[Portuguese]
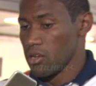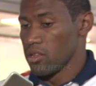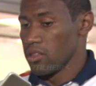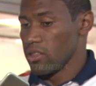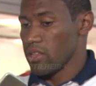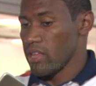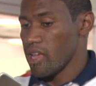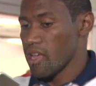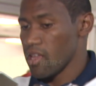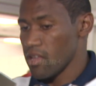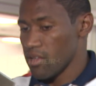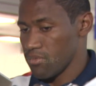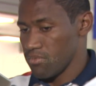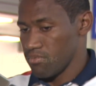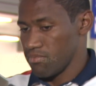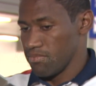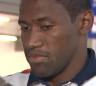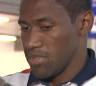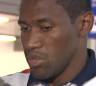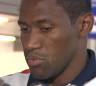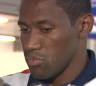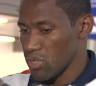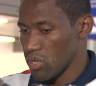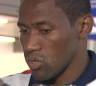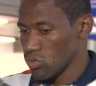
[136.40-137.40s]
né,
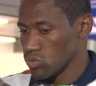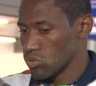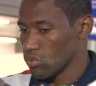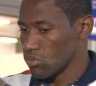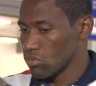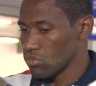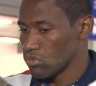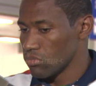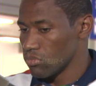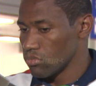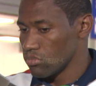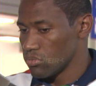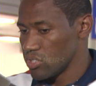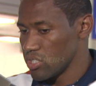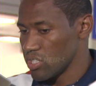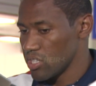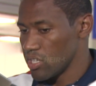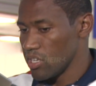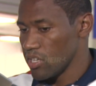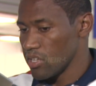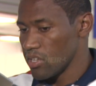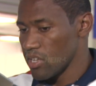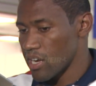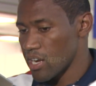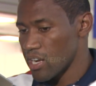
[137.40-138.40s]
terminar o jogo com
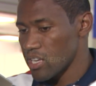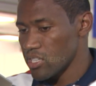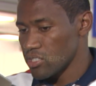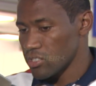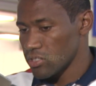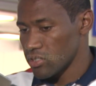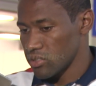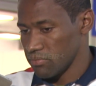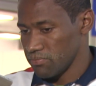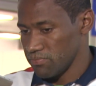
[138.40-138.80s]
dignidade